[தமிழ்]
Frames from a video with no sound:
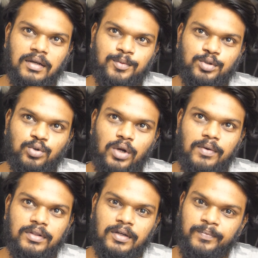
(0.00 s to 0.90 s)
எபிசோட் டூலே
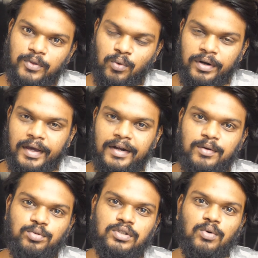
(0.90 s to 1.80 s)
வந்து ஒரு
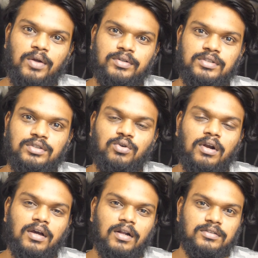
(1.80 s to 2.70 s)
கேரக்டர் புதுசாக உள்ளே வந்துச்சு
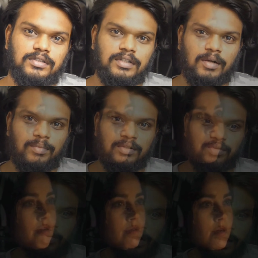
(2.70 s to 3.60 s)
ஜோனா கான்ஸ்டன்டின் அப்படின்னு
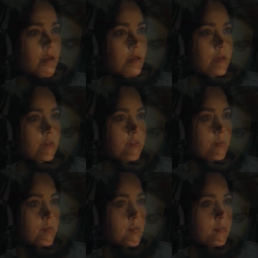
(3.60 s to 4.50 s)
ஸோ அந்த
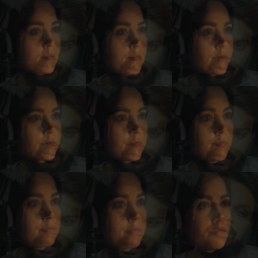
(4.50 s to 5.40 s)
கேரக்டரோட அவுட்
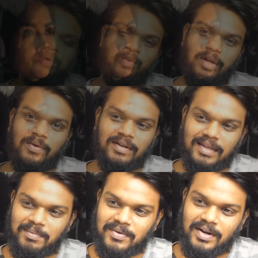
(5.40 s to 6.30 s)
அது எப்படி உள்ளே
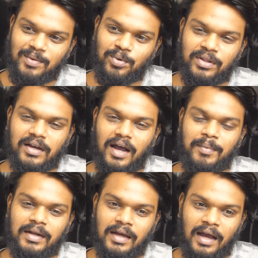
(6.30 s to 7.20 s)
வந்துட்டு எப்படி வெளில போகுது ஐ
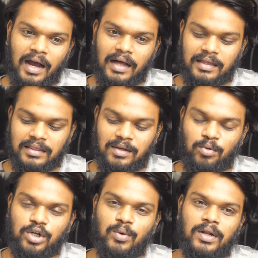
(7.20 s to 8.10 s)
மீன் அது எந்த
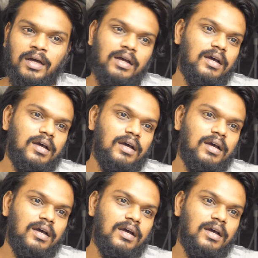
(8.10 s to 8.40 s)
மோட்டோட